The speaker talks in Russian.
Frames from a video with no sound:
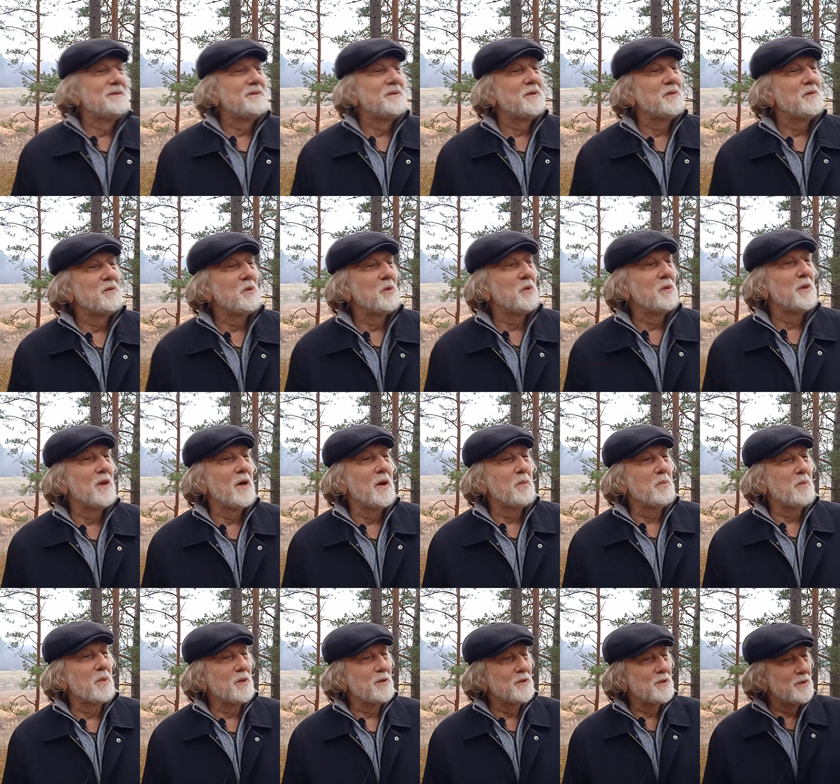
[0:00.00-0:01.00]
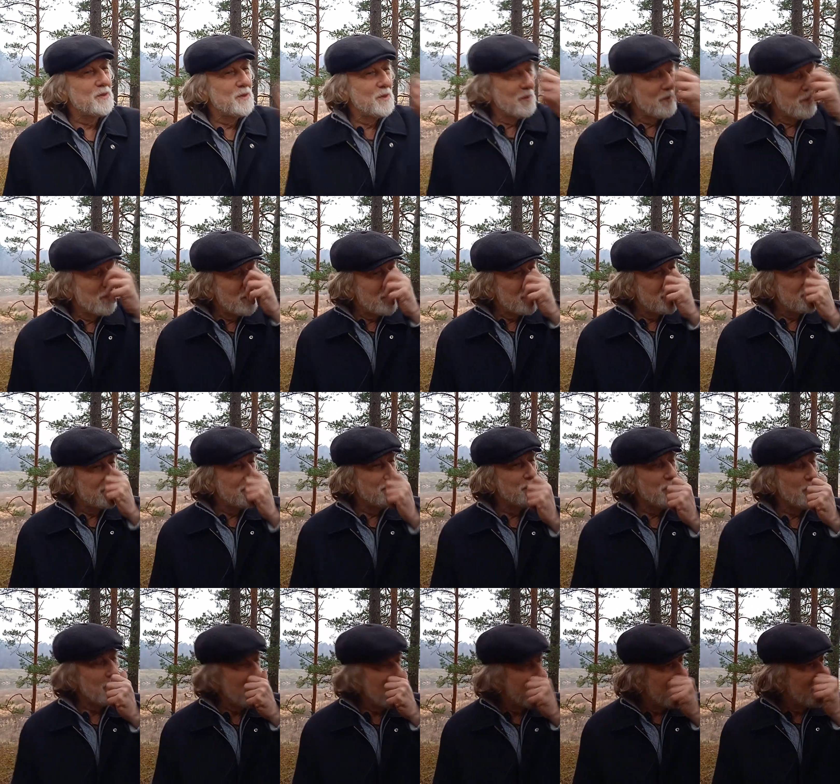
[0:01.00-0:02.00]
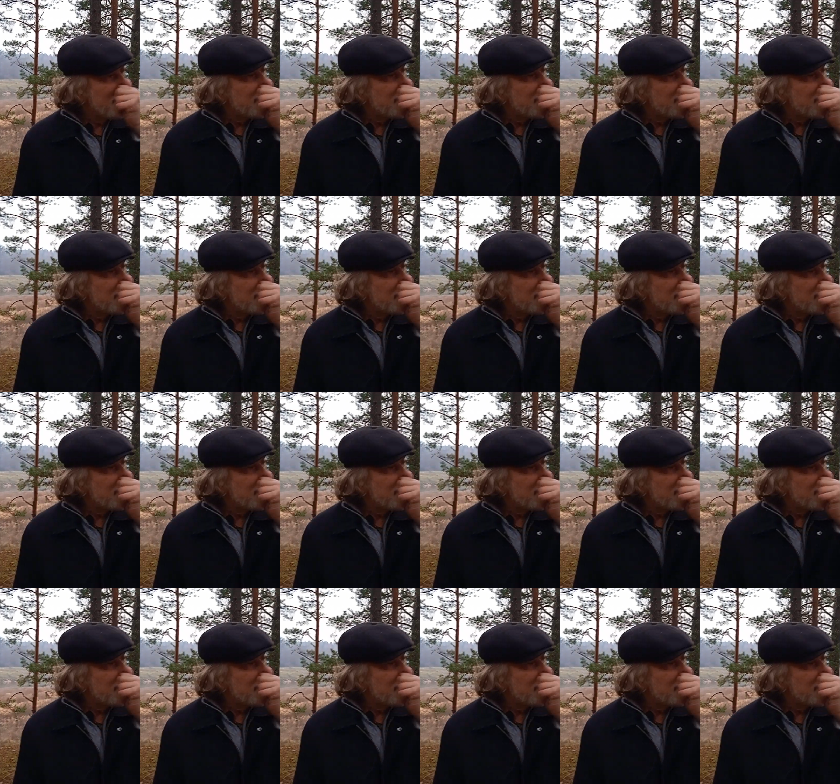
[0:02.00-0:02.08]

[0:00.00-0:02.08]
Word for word: Вот, напрочь, тем более зимой.